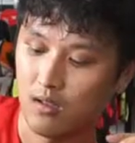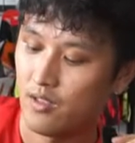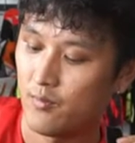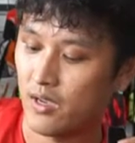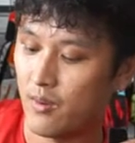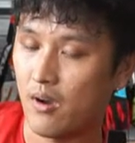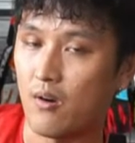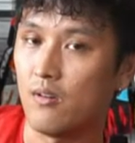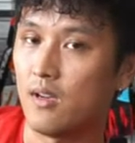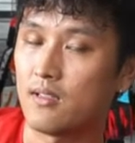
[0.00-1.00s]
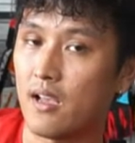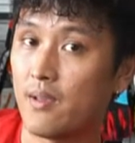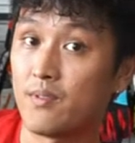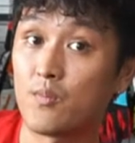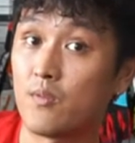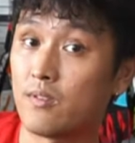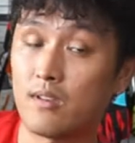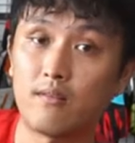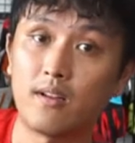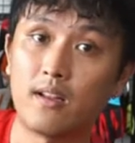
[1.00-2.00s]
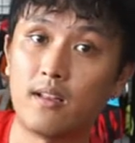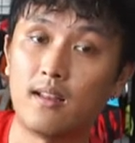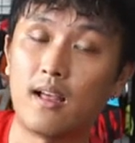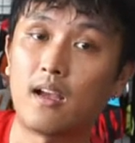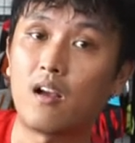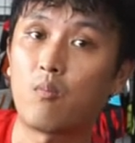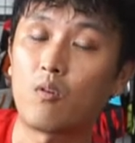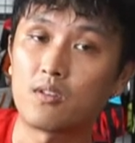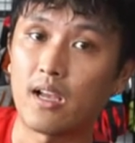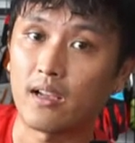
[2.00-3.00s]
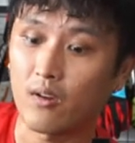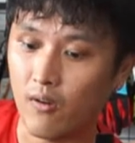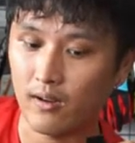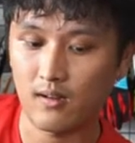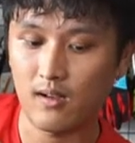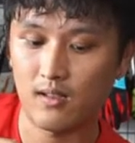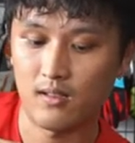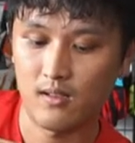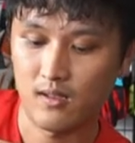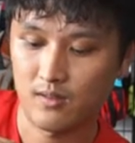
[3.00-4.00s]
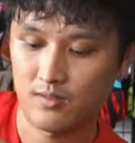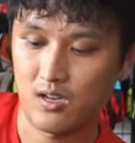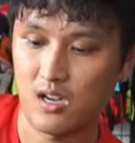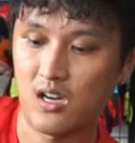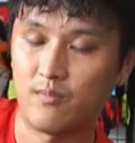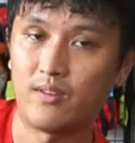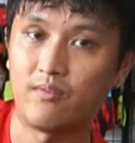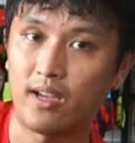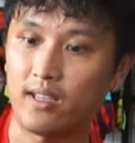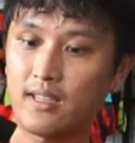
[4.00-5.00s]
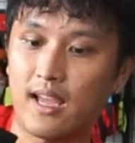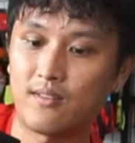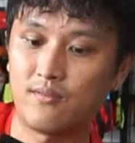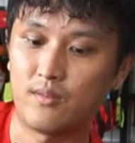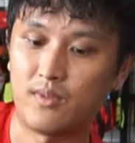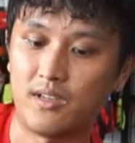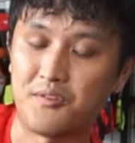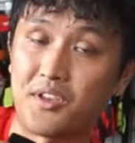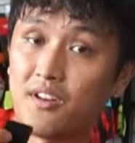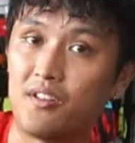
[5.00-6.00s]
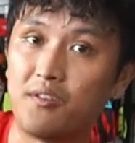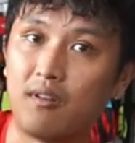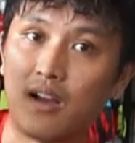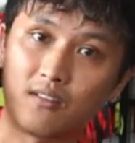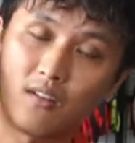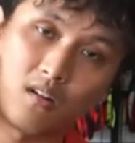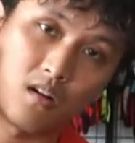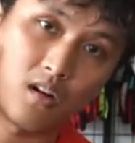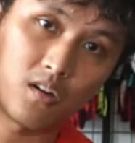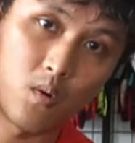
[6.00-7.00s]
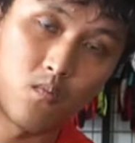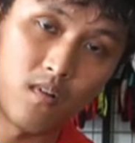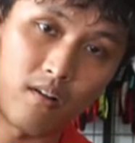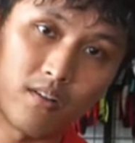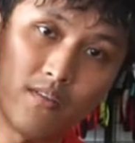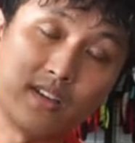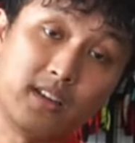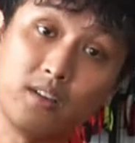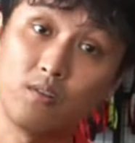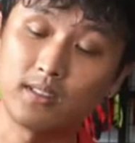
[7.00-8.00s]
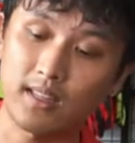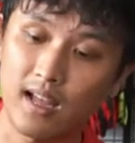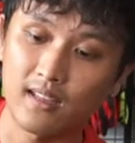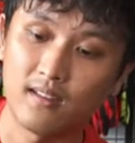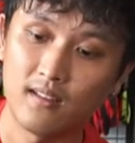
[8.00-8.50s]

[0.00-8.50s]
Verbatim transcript: nhưng mà cái mẫu LS2 MX406 này thì lại không có sẵn cái khoang đó cho nên là mình phải canh và mình điều chỉnh nó nhiều lần cho nó đúng vào cái vị trí của cái tai